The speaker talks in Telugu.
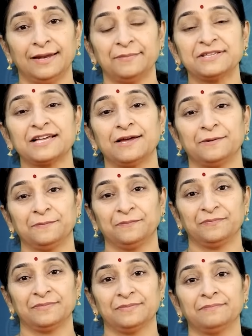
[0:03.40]
నమస్కారం
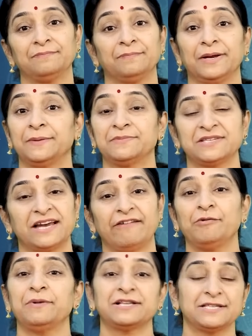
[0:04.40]
మనం
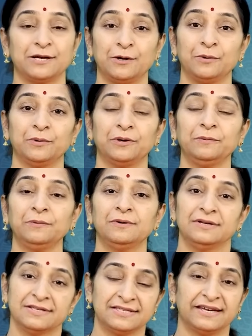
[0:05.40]
శ్రావణ మాసంలో ఉన్నాం
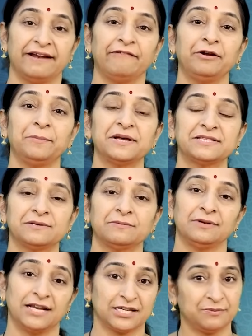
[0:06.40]
శ్రావణ మాసం
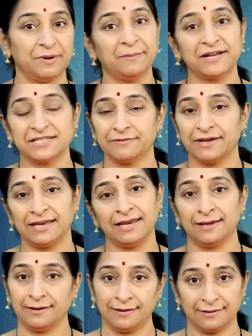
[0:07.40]
లక్ష్మీ మాసం అయినే
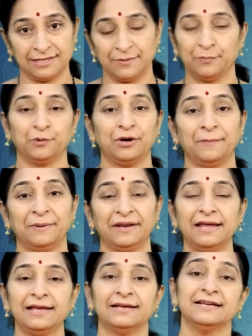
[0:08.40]

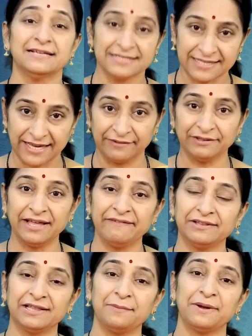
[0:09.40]
చెప్పుకున్నప్పటికీ
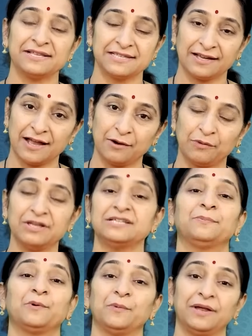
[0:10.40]
సర్వదైవతా మాసంగా కూడా
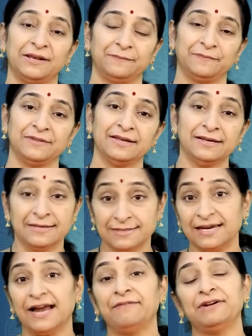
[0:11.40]
చెప్పుకోవాలి
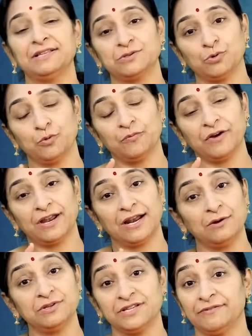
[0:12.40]
శ్రావణ
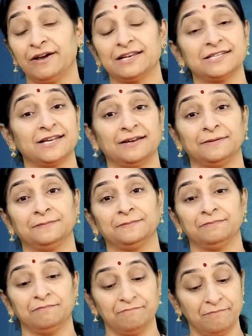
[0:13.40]
సోమవారాలు శివార్చన
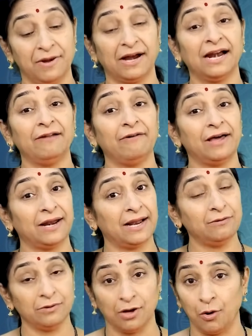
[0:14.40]

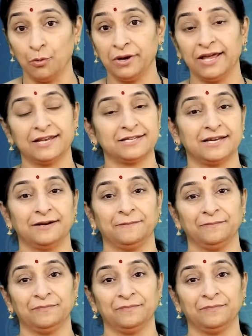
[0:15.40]
మంగళవారాలు గౌరీ అర్చన